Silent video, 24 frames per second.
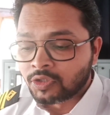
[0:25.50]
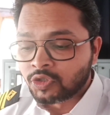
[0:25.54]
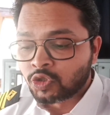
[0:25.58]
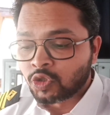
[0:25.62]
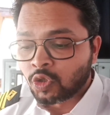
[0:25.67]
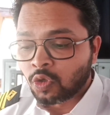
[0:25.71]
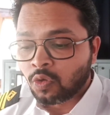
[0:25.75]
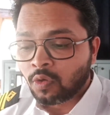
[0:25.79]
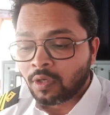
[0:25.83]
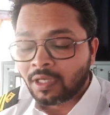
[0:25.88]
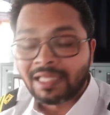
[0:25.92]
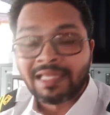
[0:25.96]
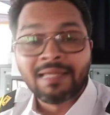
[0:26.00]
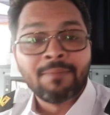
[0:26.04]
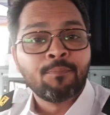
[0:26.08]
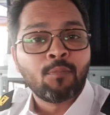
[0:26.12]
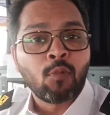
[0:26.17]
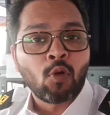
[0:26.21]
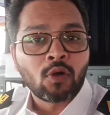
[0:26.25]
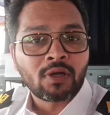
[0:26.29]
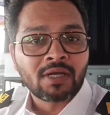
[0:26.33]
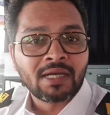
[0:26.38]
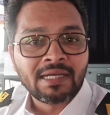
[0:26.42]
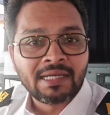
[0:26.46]
जो
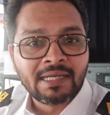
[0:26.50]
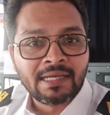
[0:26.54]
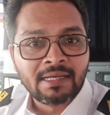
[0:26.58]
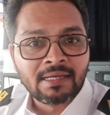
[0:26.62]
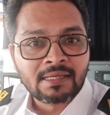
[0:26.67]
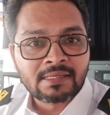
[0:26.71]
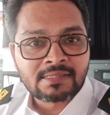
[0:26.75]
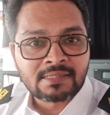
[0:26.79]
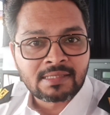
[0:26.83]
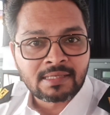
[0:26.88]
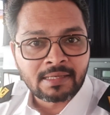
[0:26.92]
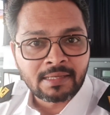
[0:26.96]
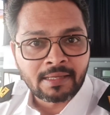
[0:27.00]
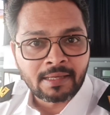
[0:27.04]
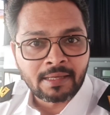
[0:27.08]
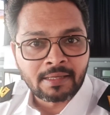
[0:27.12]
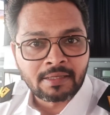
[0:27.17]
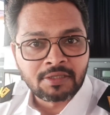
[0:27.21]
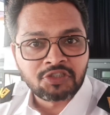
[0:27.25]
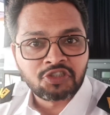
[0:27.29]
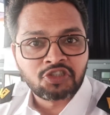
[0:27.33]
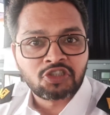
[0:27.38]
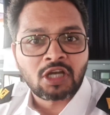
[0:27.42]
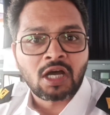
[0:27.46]
इम्पोर्टेंट इंडस्ट्री है
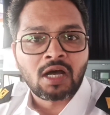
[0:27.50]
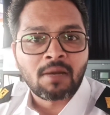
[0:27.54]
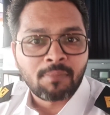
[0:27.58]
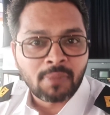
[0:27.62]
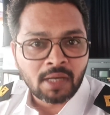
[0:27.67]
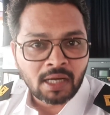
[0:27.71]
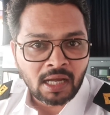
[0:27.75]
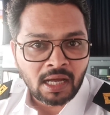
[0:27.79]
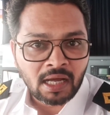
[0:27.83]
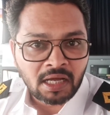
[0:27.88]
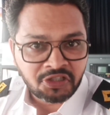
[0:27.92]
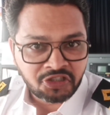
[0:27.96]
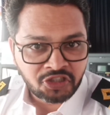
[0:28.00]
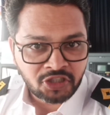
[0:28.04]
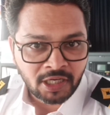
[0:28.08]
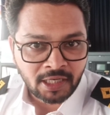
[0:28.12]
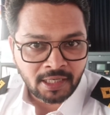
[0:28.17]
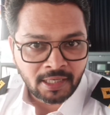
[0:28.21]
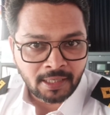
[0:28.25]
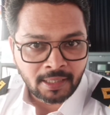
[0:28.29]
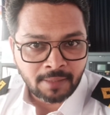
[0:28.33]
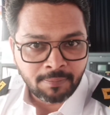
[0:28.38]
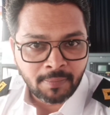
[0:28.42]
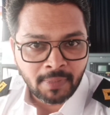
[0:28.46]
जहां पर आज के
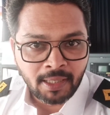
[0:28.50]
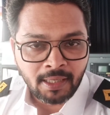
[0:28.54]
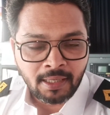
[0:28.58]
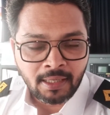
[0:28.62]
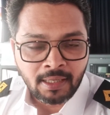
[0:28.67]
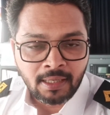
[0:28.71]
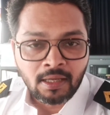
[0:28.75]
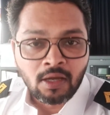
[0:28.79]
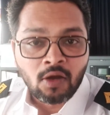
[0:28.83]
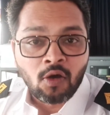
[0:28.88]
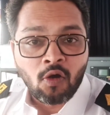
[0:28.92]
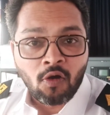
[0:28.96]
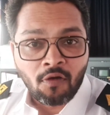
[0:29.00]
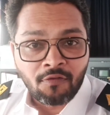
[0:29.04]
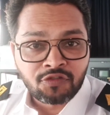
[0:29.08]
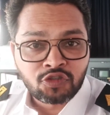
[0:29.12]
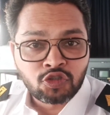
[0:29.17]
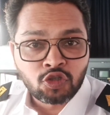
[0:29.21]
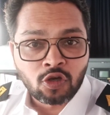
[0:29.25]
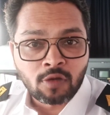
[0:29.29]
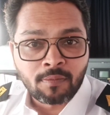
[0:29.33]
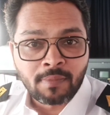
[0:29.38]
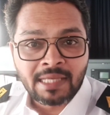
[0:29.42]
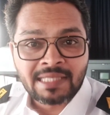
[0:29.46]
डेट में
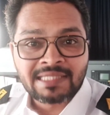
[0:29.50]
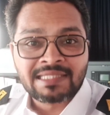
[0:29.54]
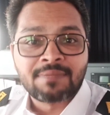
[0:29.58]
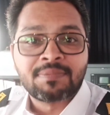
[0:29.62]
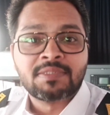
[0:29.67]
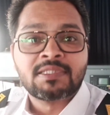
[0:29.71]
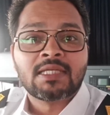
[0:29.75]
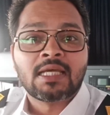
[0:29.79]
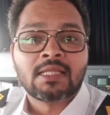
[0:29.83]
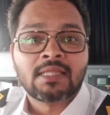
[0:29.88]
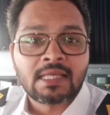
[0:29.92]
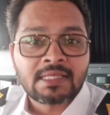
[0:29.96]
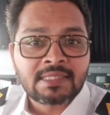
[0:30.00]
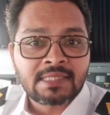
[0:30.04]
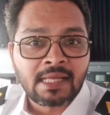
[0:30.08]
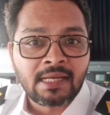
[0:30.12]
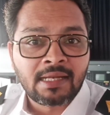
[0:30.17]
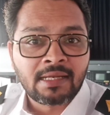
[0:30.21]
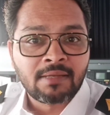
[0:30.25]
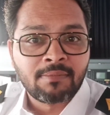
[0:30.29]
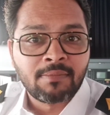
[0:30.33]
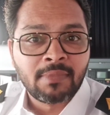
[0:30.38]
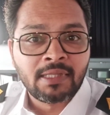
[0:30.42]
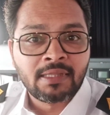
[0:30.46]
ऑफशोर में सबसे ज्यादा
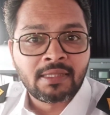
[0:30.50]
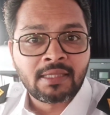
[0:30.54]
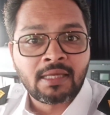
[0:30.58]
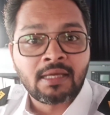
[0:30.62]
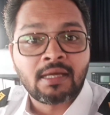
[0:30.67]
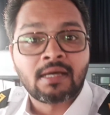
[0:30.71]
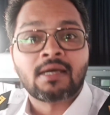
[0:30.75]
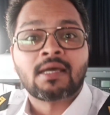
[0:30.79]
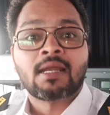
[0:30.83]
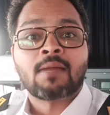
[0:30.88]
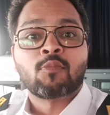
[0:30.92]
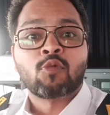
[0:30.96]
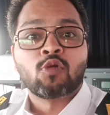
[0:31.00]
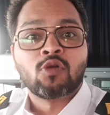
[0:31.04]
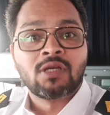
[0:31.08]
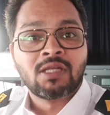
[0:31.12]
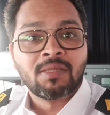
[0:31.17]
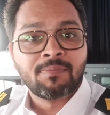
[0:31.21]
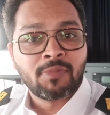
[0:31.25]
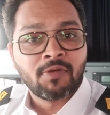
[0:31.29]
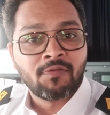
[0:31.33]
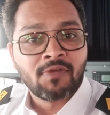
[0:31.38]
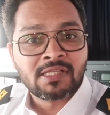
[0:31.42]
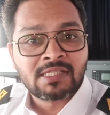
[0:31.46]
सैलरी मिलती है अगर आपको
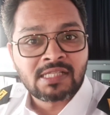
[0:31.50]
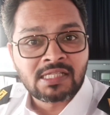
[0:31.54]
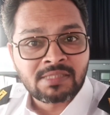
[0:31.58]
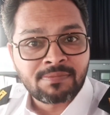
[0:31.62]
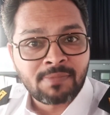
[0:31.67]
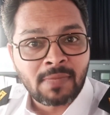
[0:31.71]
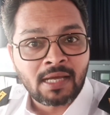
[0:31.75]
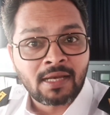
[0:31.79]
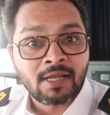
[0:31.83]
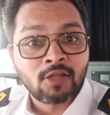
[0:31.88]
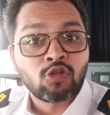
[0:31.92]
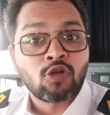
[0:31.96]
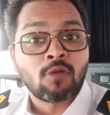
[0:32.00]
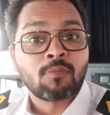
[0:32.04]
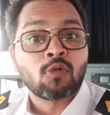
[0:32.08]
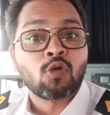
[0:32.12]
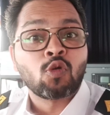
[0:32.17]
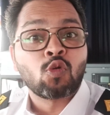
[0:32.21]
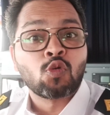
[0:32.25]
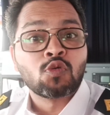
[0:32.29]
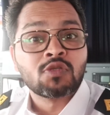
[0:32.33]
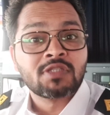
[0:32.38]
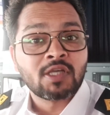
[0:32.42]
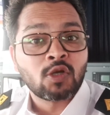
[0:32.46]
डीपी वेसल्स में आना है तो आपको
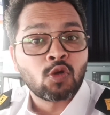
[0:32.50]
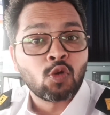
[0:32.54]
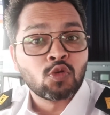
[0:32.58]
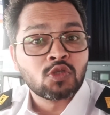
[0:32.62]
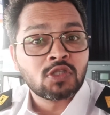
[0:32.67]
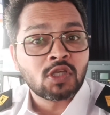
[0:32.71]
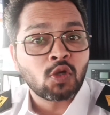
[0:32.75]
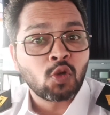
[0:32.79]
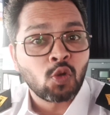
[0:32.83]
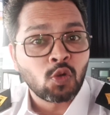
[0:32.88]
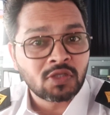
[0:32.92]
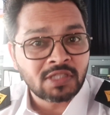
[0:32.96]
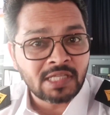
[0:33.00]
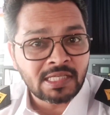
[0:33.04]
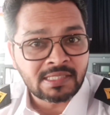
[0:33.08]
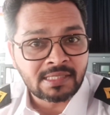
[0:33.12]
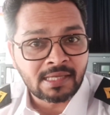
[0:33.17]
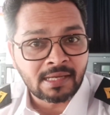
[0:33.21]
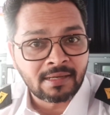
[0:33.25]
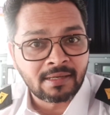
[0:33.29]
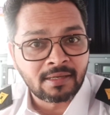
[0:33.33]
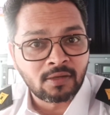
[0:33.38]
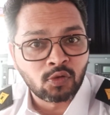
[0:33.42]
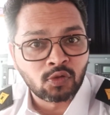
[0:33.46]
कौन से कौन से कोर्सेज
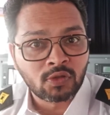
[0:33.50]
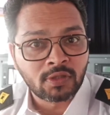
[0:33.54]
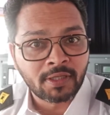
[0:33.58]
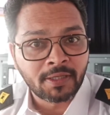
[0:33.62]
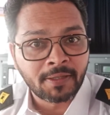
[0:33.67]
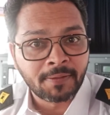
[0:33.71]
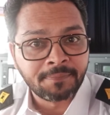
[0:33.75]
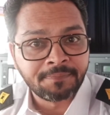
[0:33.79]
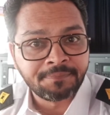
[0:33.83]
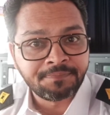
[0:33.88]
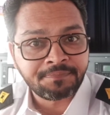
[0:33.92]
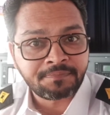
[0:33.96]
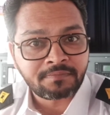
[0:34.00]
करने होते हैं